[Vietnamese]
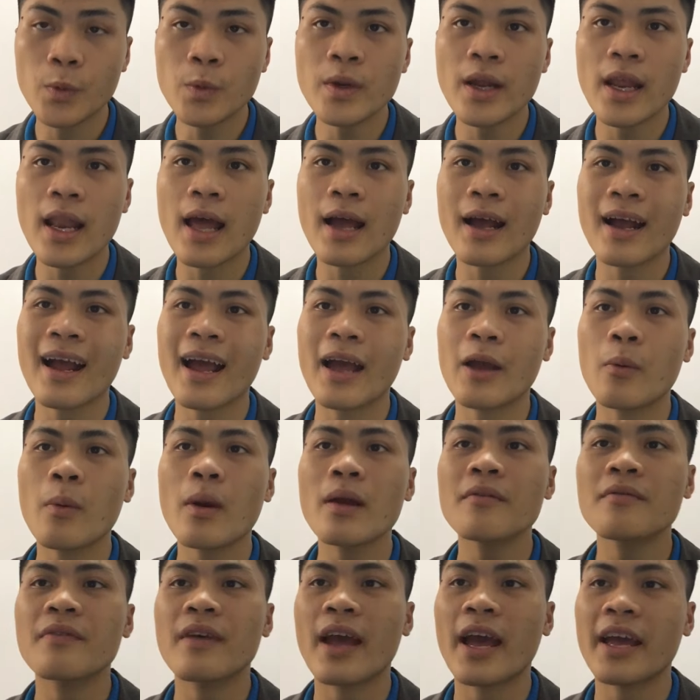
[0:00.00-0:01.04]
Đây là khái quát
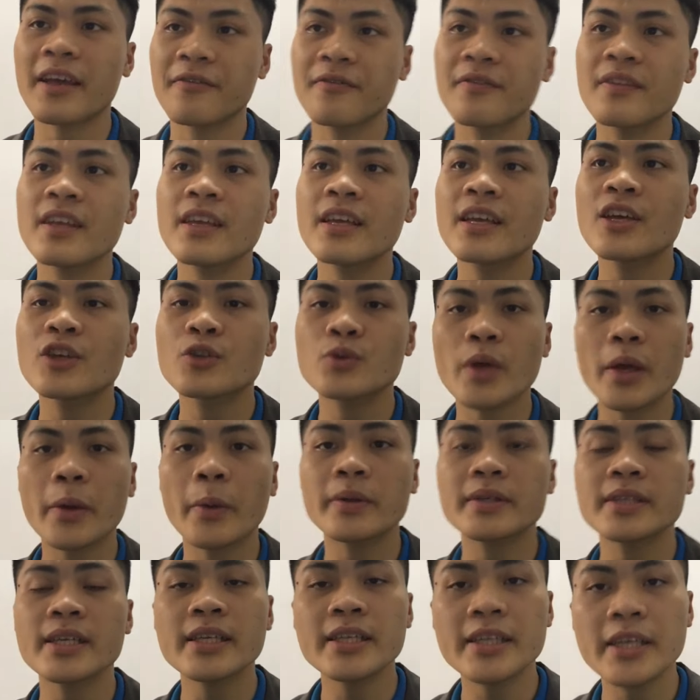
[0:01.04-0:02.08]
về hành vi kinh doanh có
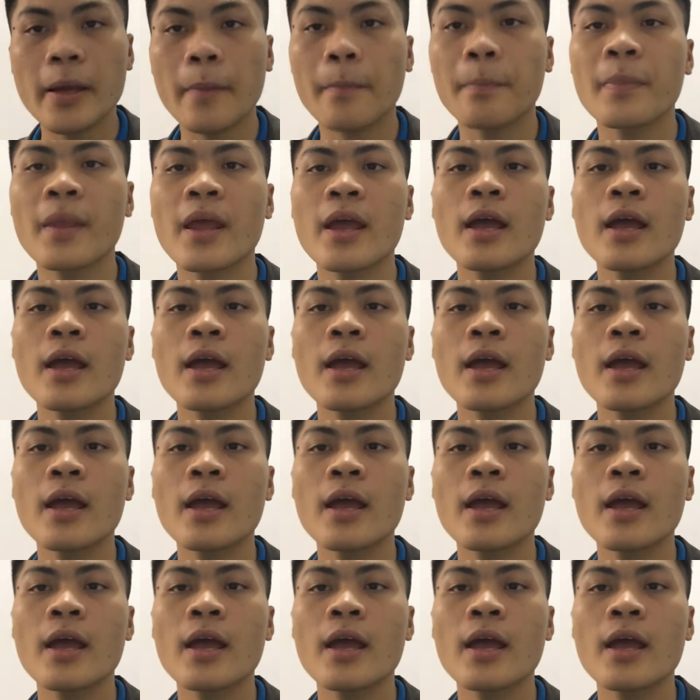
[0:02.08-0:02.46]
trách nhiệm.